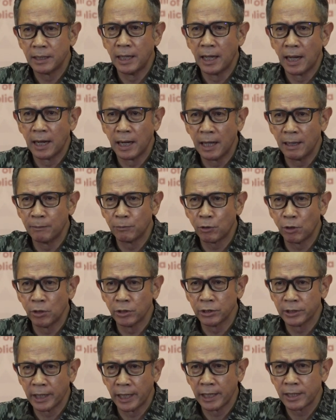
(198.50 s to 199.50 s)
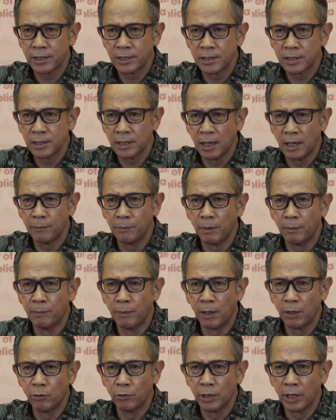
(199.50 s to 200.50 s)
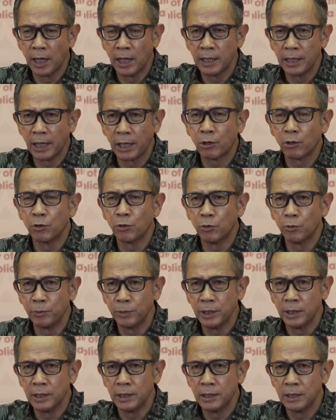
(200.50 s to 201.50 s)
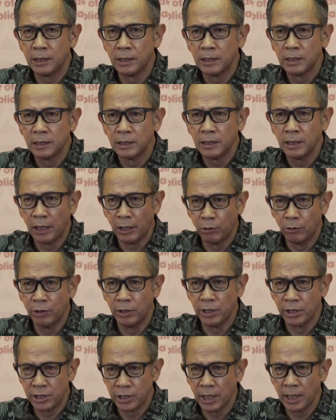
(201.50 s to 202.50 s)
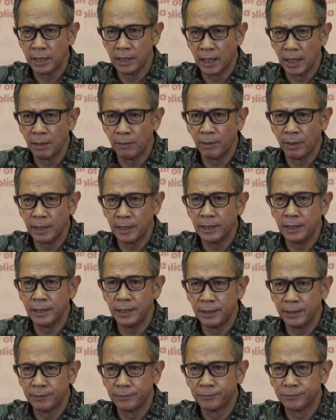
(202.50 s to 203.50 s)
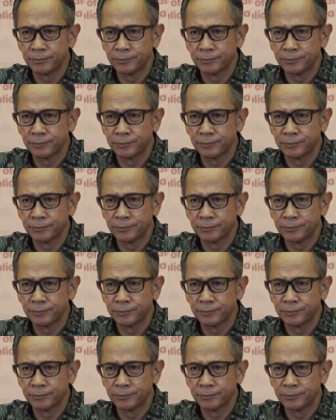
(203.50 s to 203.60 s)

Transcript: dalam konteks pembangunan ekonomi Indonesia dalam hal ini.